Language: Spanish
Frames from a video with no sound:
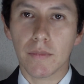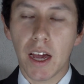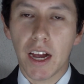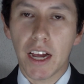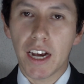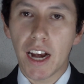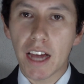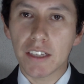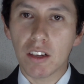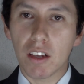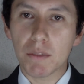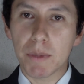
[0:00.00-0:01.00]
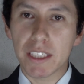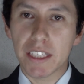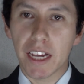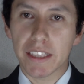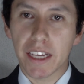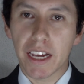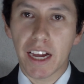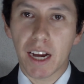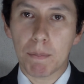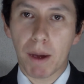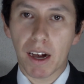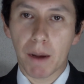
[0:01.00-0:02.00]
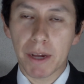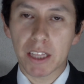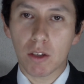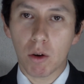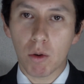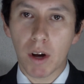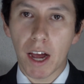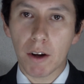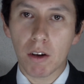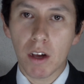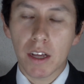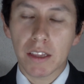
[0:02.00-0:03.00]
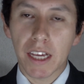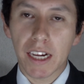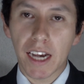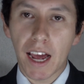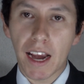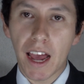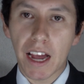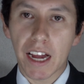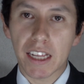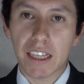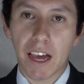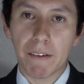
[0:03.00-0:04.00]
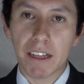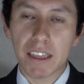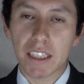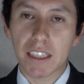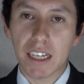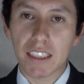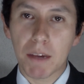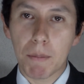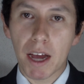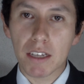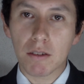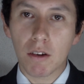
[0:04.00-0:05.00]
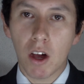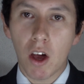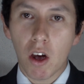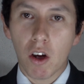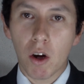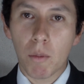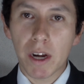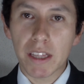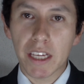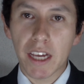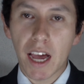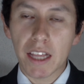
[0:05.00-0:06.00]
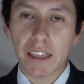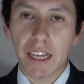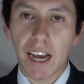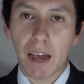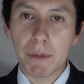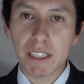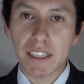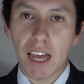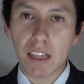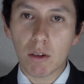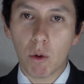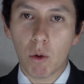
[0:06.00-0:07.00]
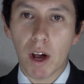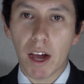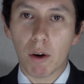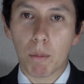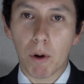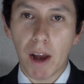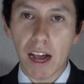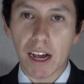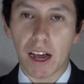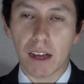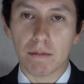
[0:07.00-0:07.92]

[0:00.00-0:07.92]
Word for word: En el año 2007, el Parlamento húngaro declara el día 23 de marzo como el Día de la Amistad Húngaro-Polaca.